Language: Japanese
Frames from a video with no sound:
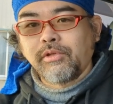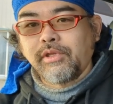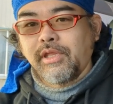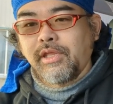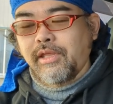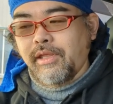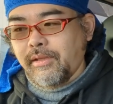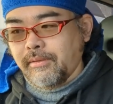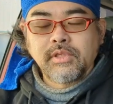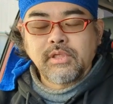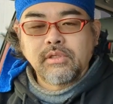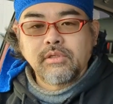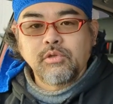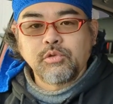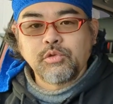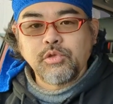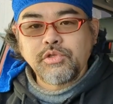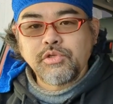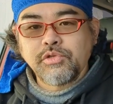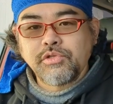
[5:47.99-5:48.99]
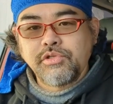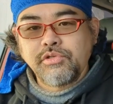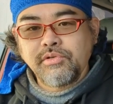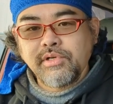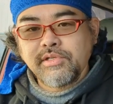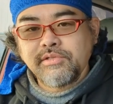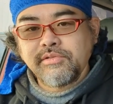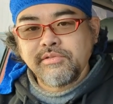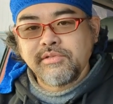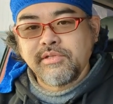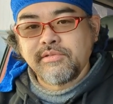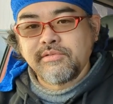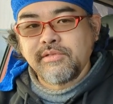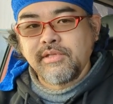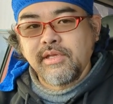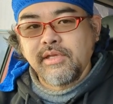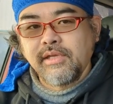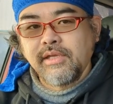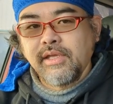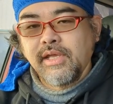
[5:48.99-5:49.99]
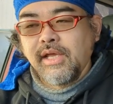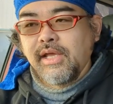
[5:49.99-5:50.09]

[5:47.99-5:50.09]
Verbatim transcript: で、今年の10月にですね、